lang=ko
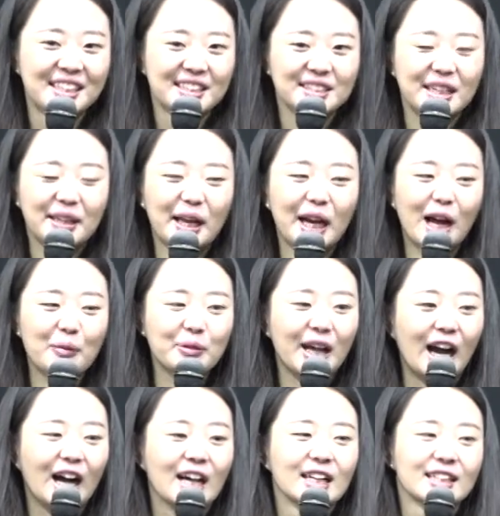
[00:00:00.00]
자,
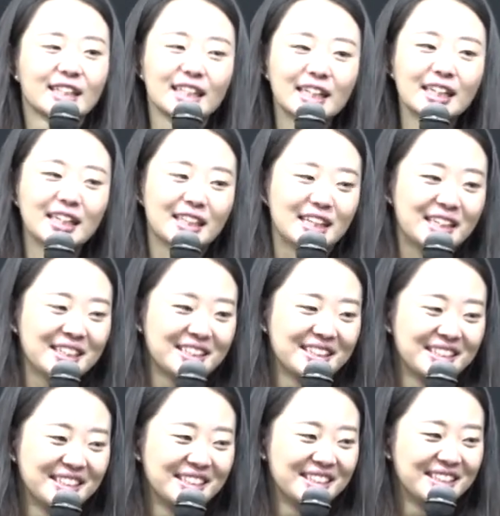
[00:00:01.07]
따라합니다. 그!
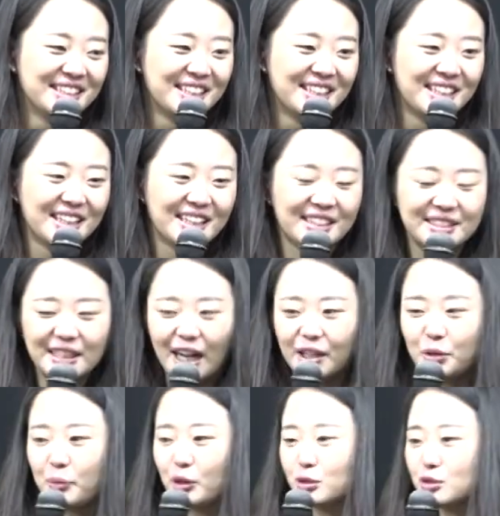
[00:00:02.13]
자,
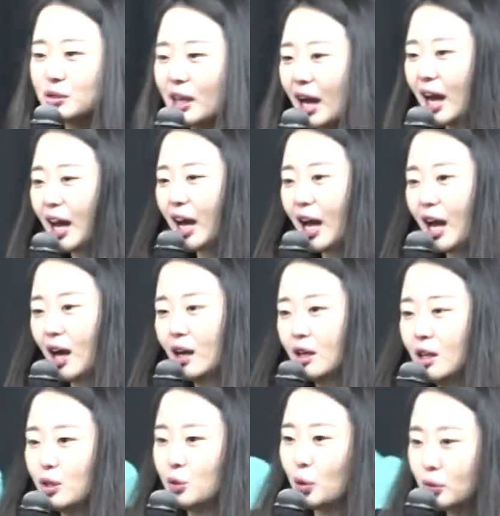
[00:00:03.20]
이번 주에
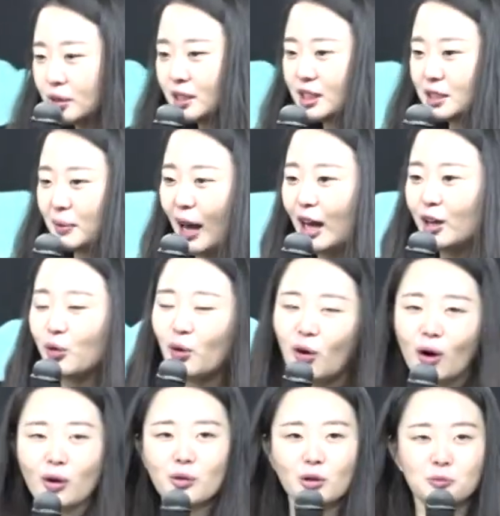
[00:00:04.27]
놓치지
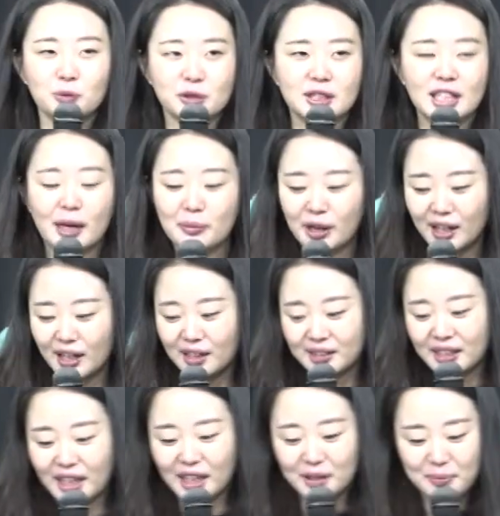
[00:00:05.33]
말고 꼭 붙잡아야
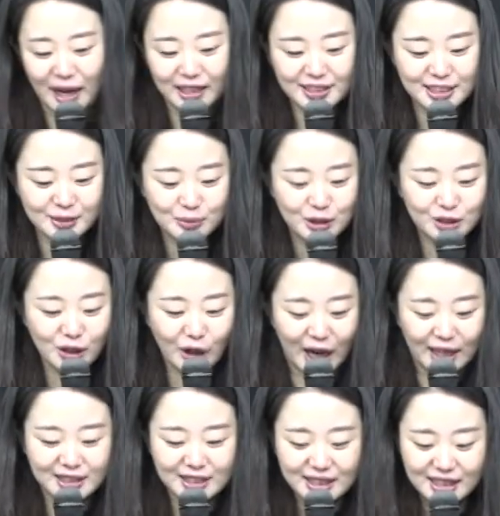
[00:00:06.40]
될 말씀이죠.
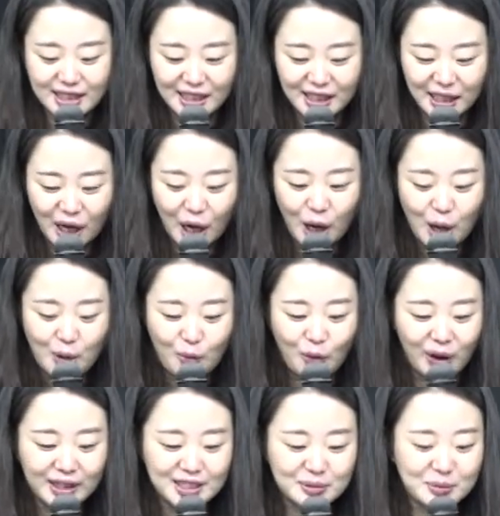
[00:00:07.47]
같이
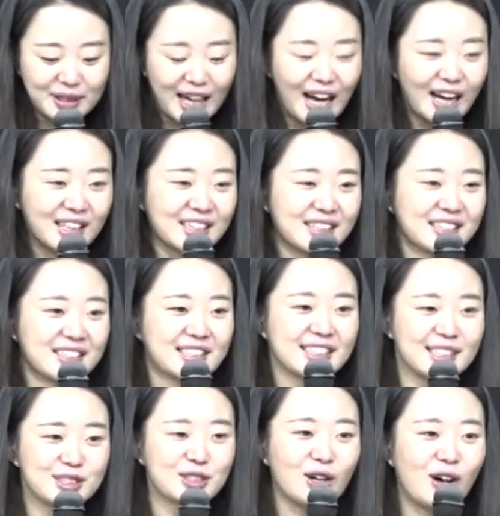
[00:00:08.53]
보겠습니다.
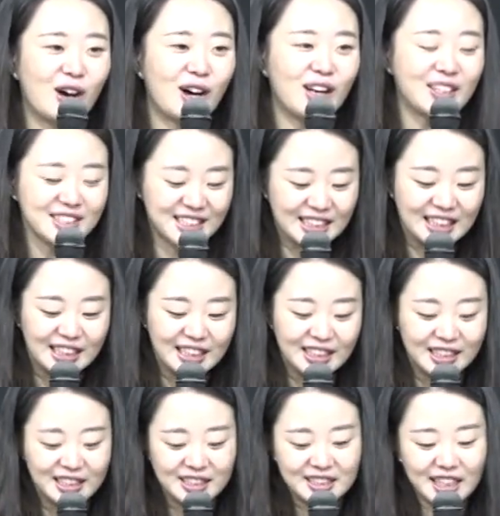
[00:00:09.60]
그죠?
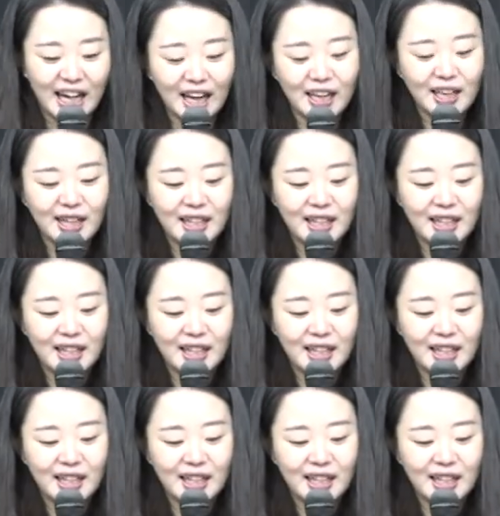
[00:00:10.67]
시작.